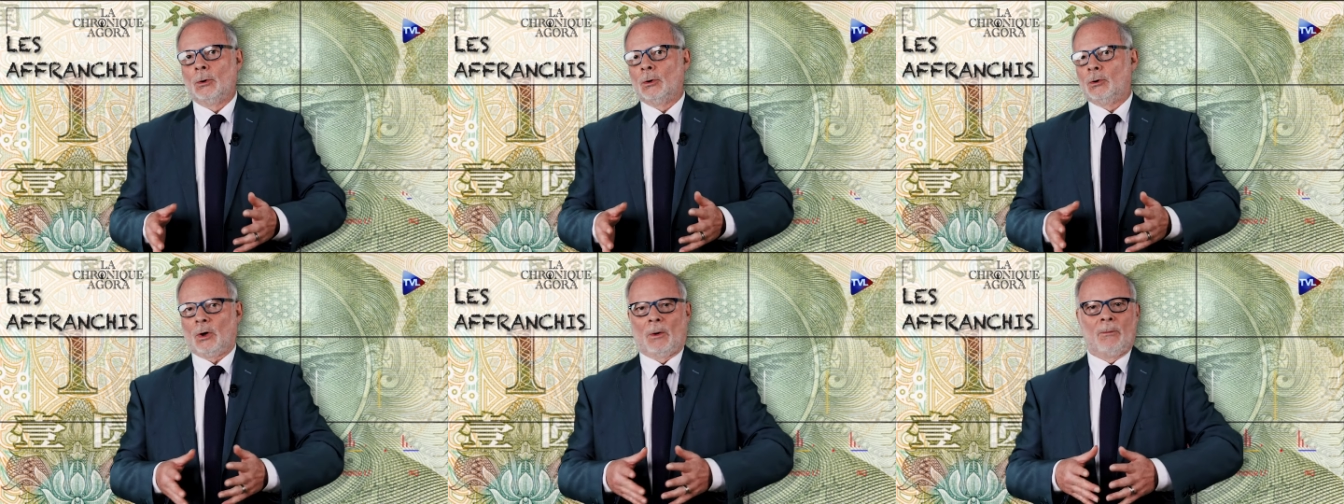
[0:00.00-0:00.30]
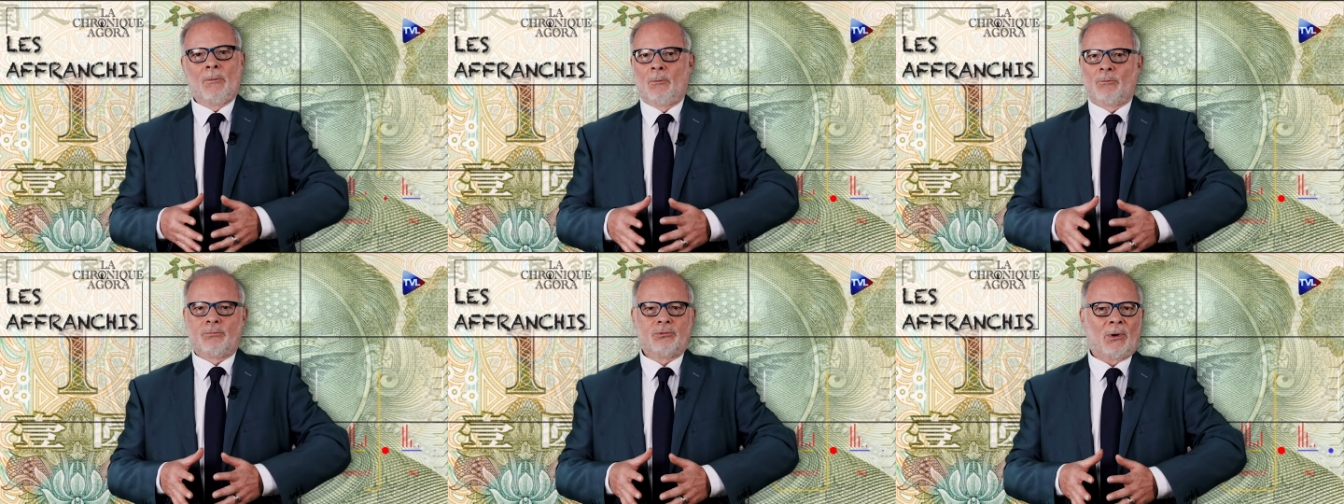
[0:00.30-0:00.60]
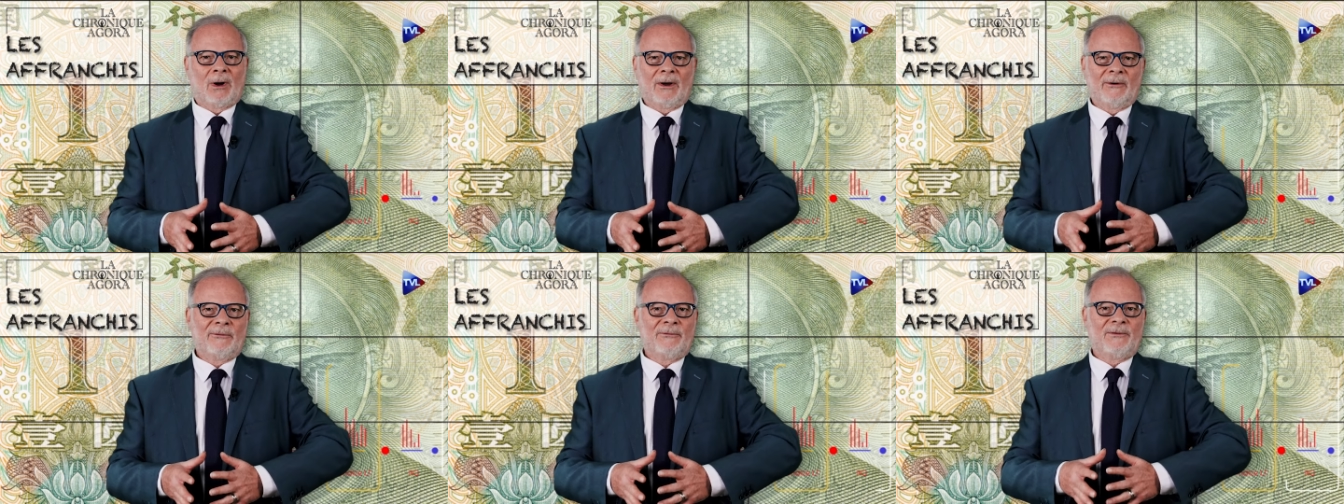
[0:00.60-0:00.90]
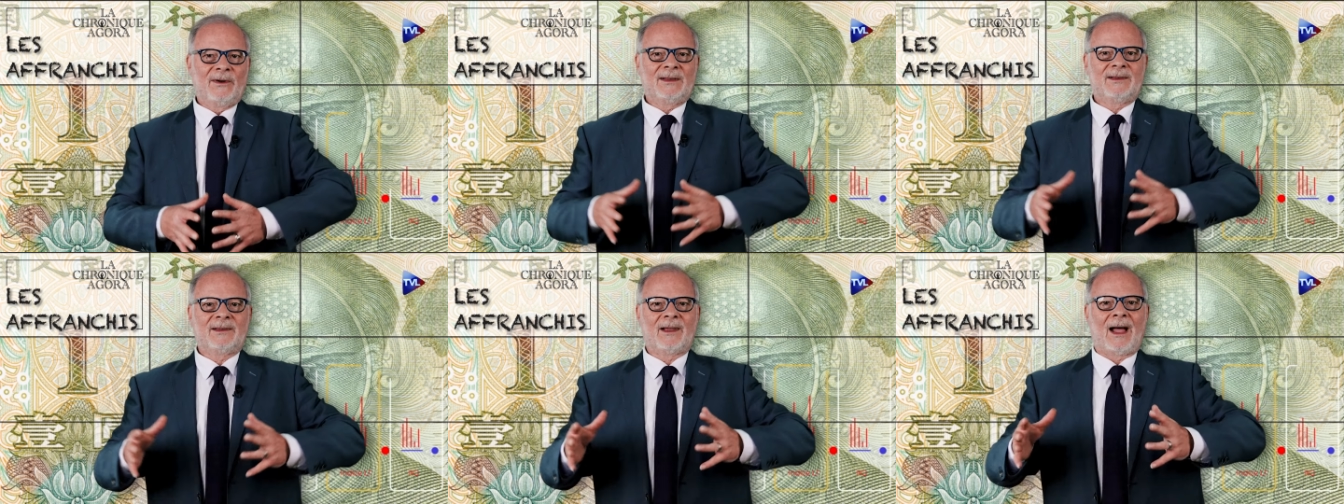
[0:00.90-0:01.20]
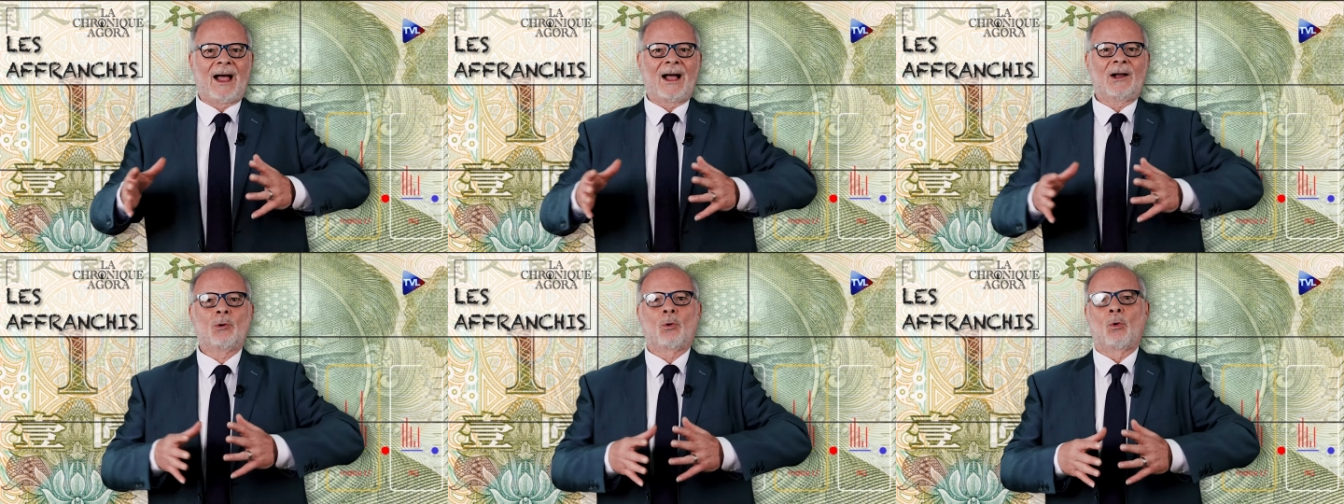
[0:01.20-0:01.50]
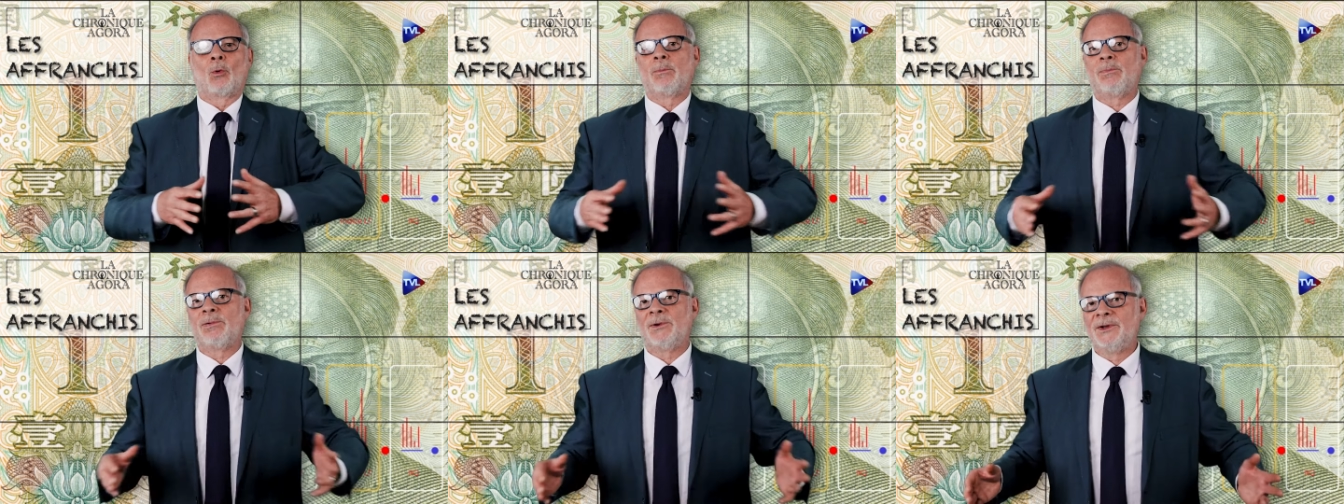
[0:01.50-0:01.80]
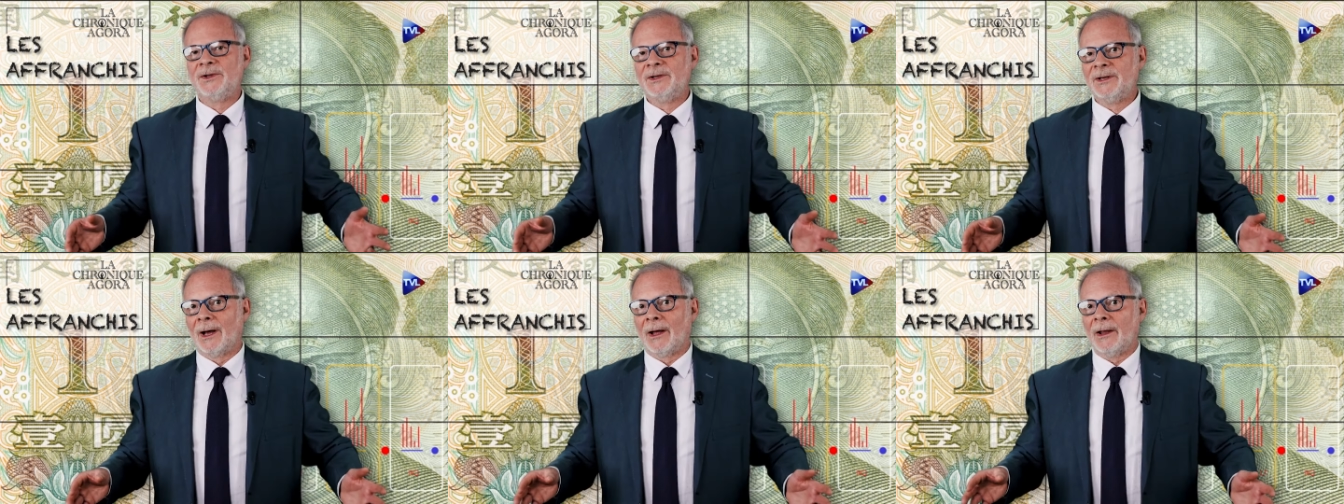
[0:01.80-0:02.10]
comme pour un fait accompli,